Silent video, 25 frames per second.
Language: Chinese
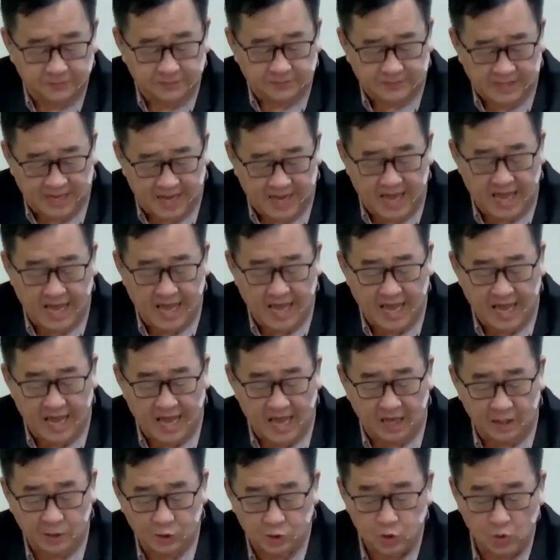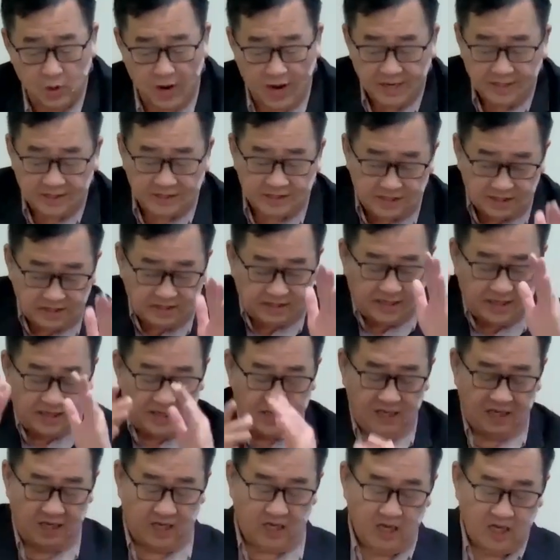啊！出埃及呢，
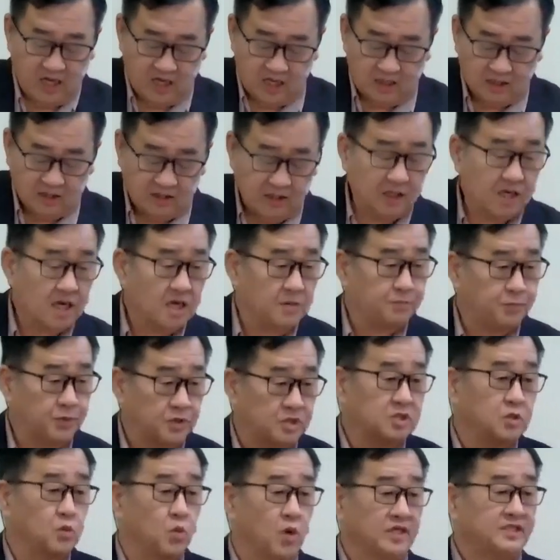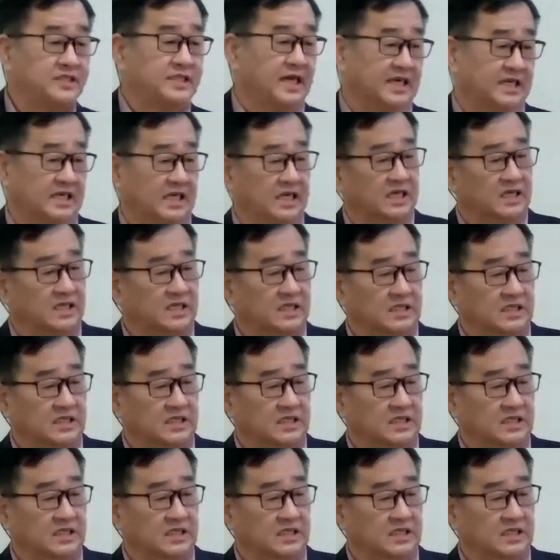这个不是我讲的，